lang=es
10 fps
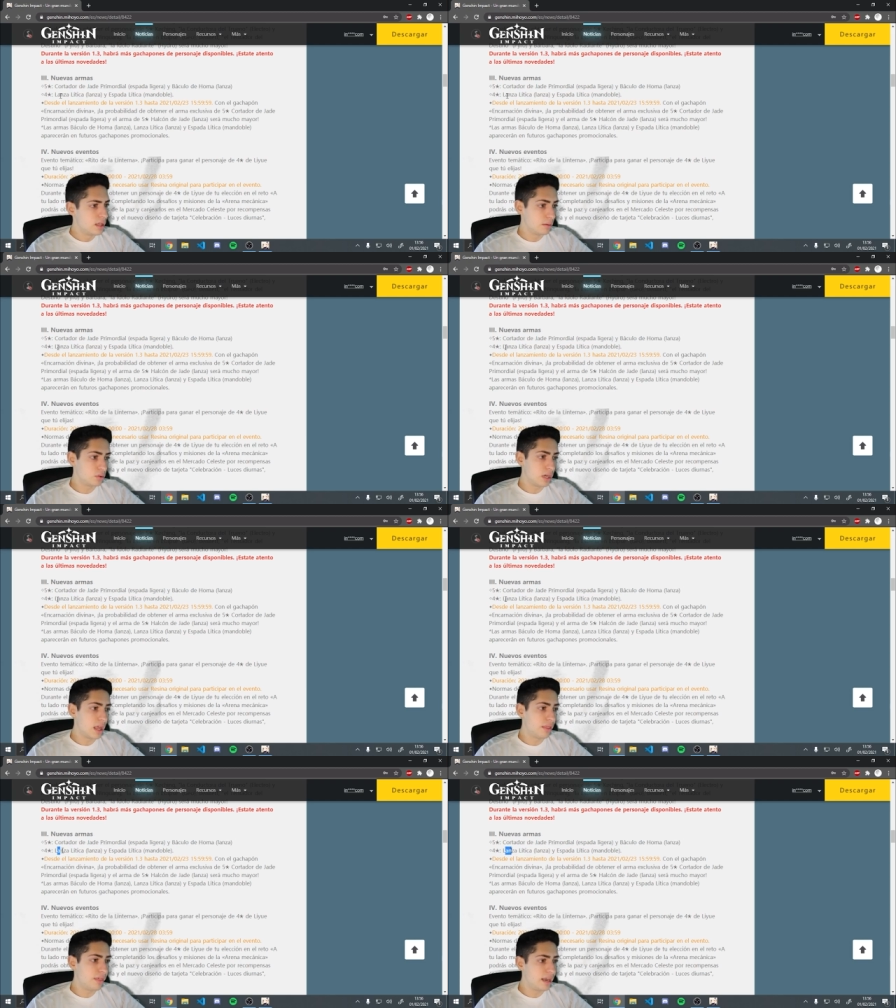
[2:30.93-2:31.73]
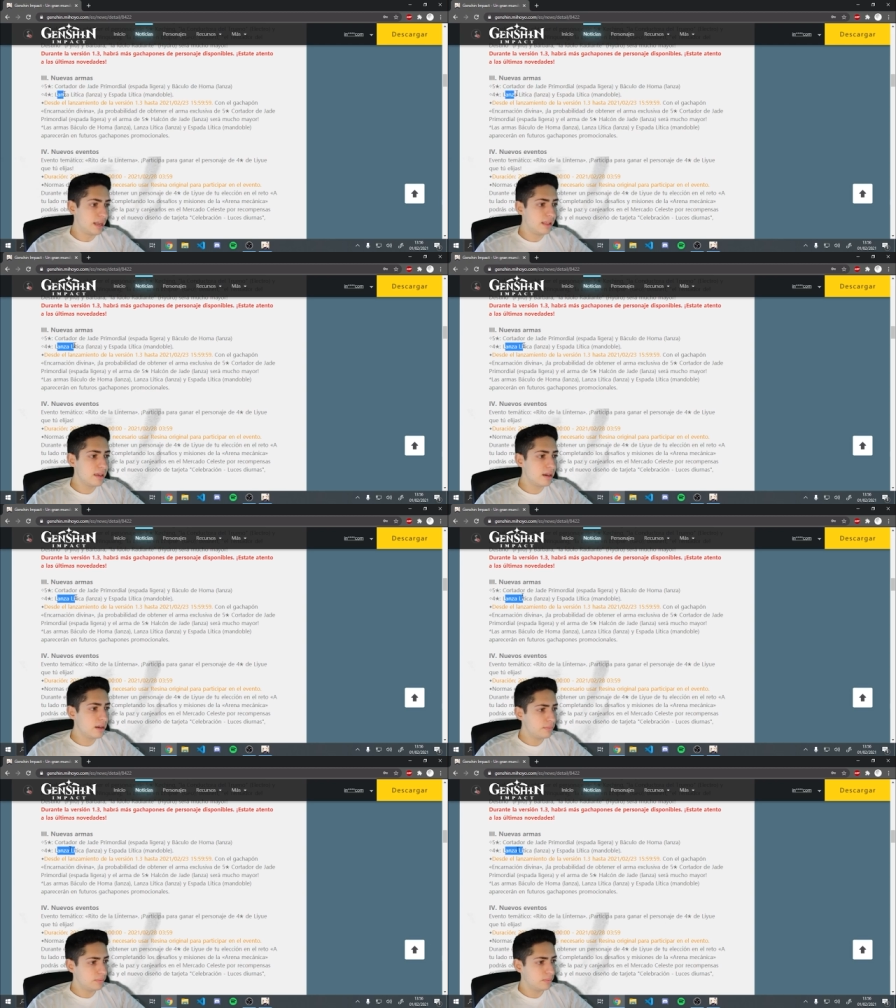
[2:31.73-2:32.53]
Tenemos la lanza
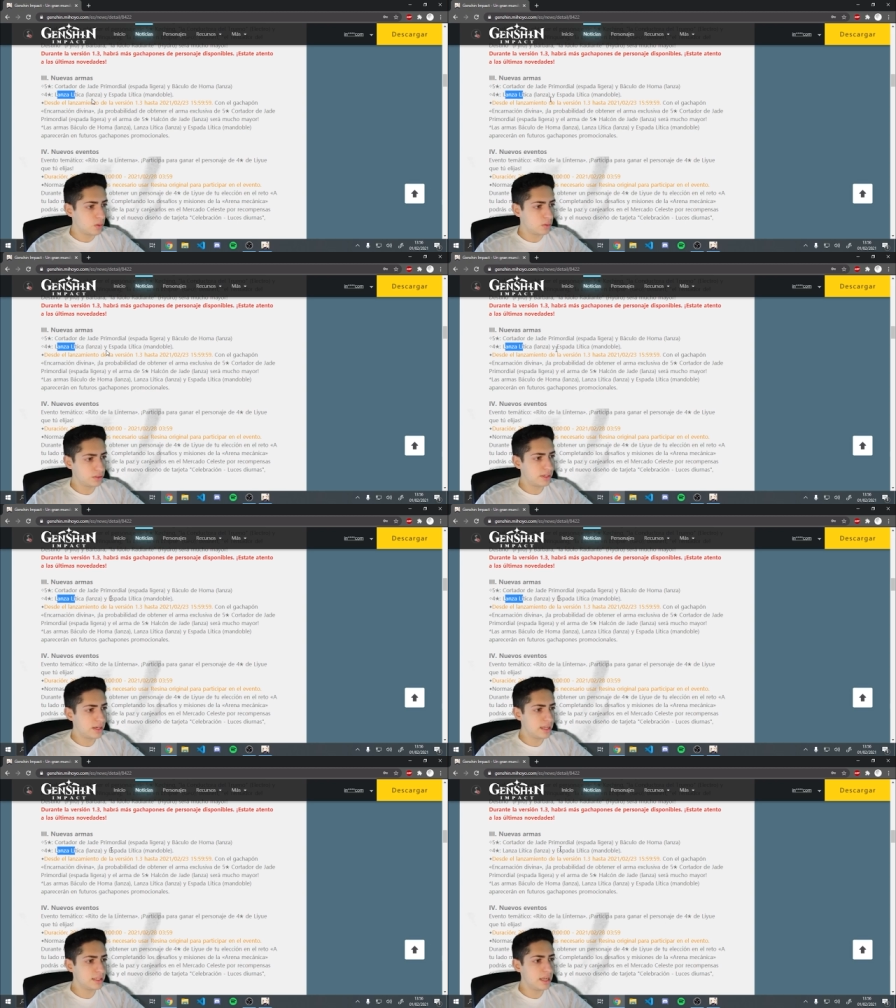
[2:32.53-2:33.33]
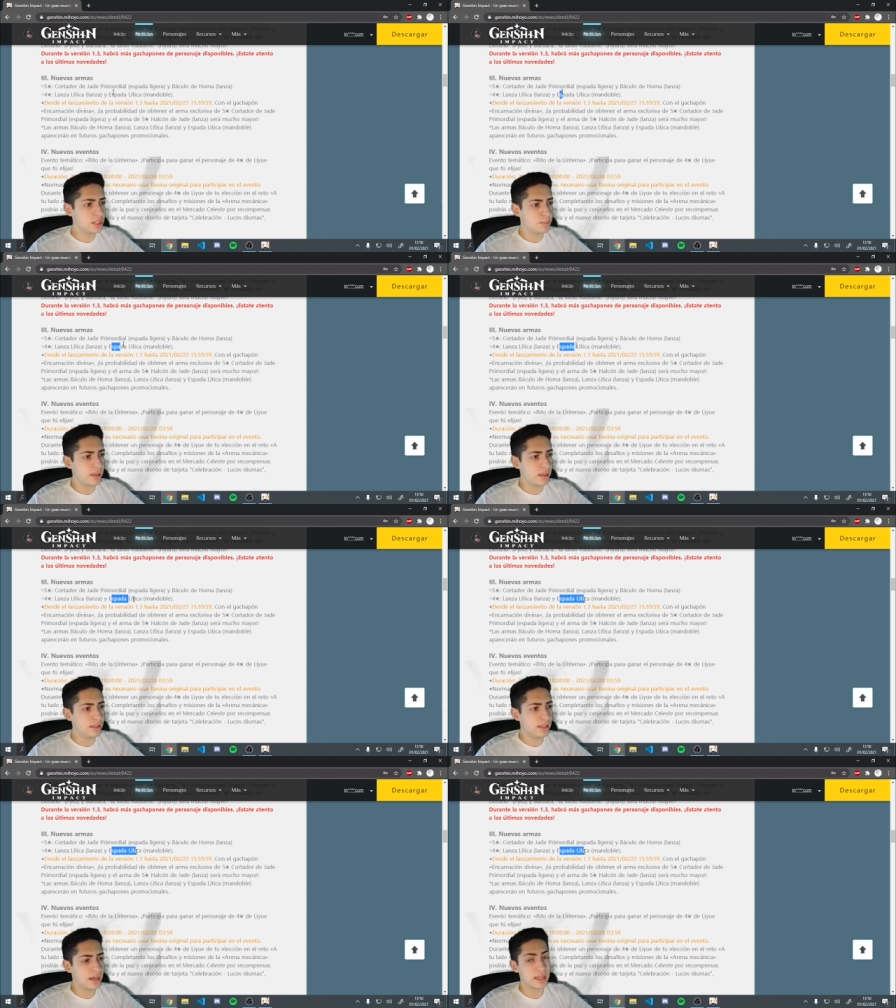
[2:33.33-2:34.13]
lítica de cuatro estrellas y la espada
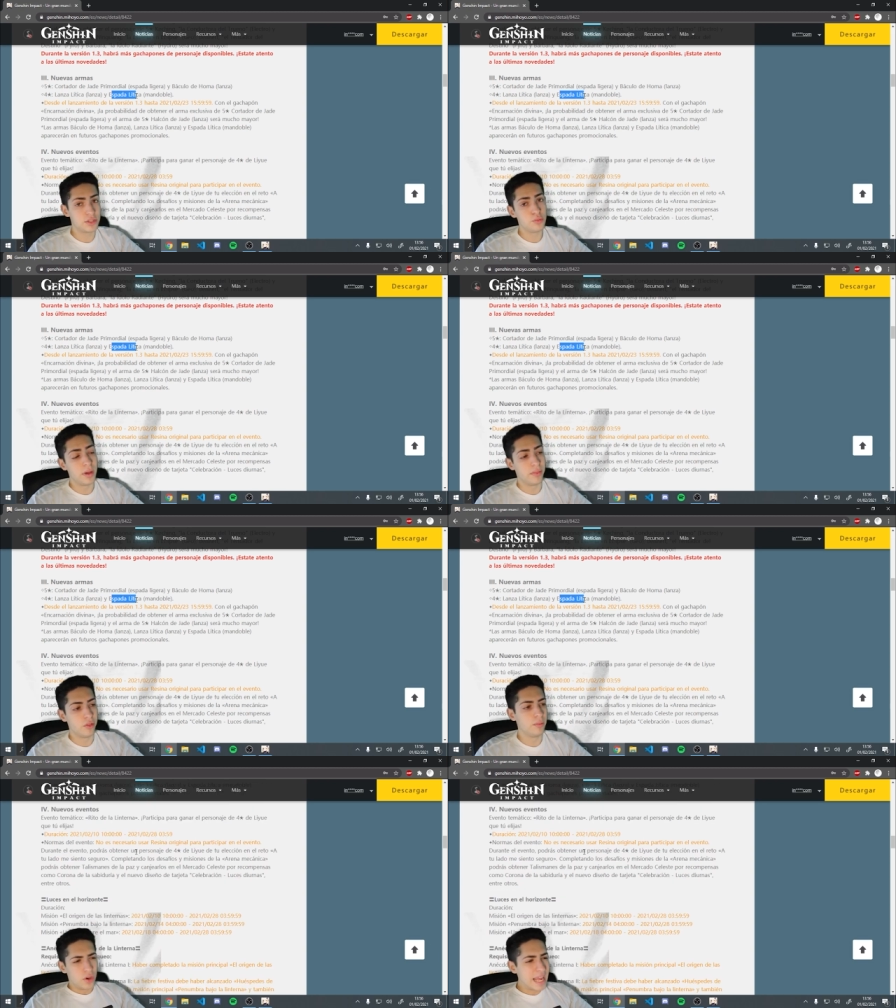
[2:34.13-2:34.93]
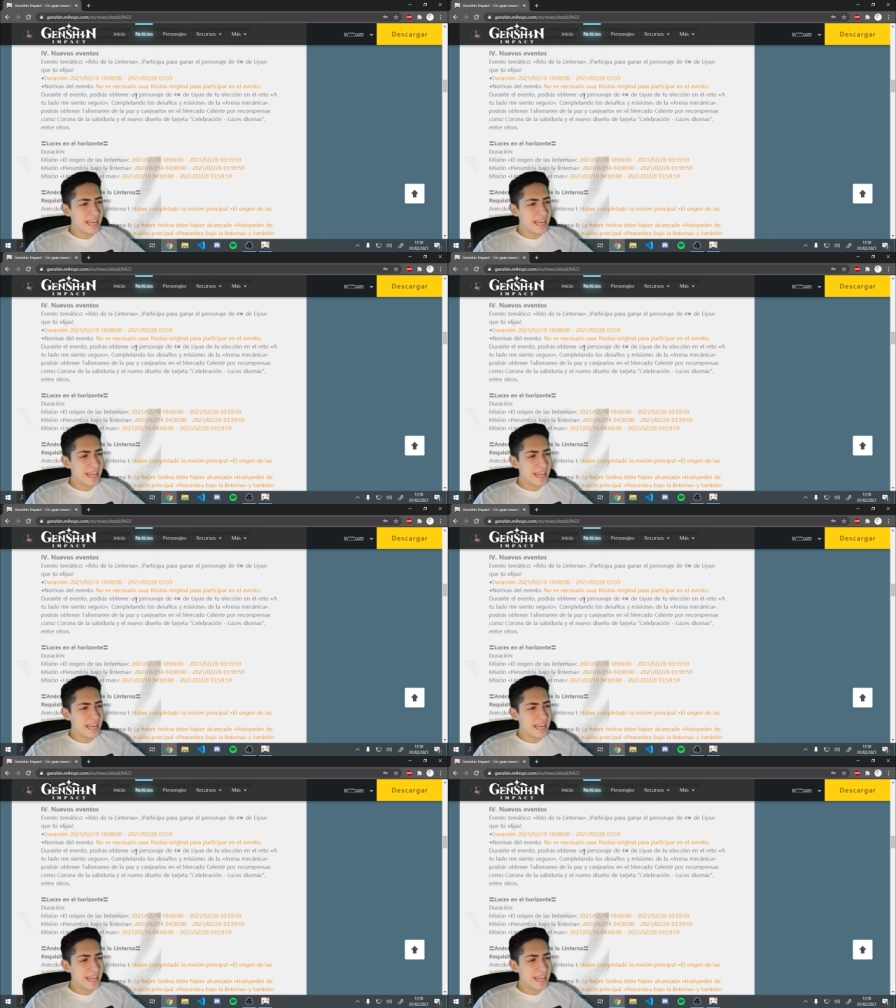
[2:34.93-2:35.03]
lítica que es un mando.